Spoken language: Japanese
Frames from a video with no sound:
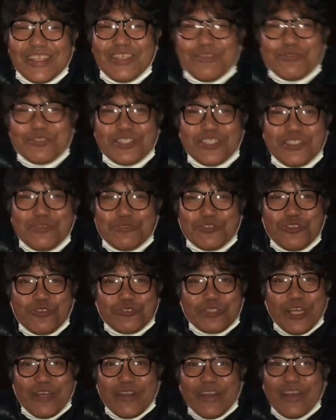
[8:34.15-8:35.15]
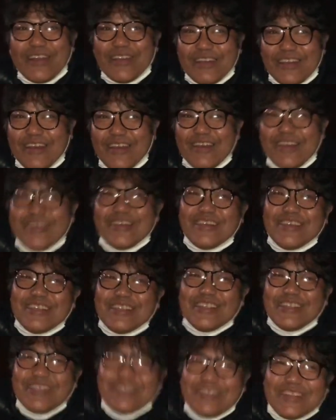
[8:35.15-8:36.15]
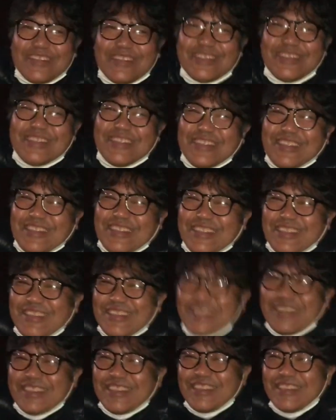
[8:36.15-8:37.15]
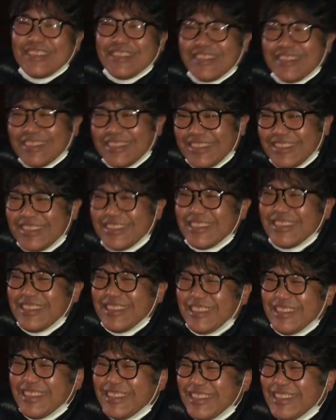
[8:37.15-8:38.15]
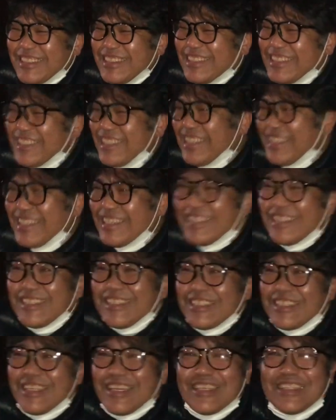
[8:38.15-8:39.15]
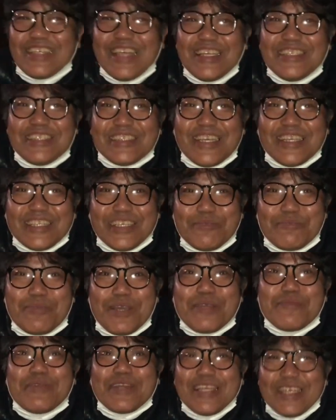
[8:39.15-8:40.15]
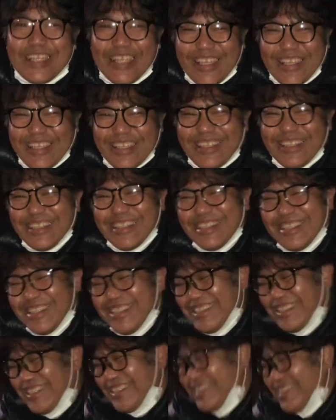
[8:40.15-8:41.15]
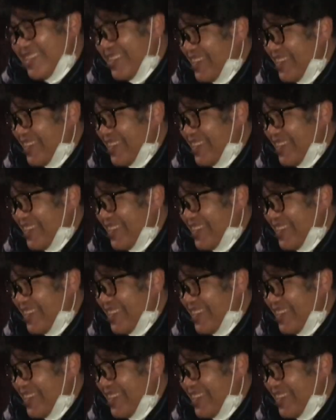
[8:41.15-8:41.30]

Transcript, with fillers: で気分気分よくなるやんねそうそれだけで釣り嫌いなんだよこの人3時間でいっぱいいっぱいですそうそうそう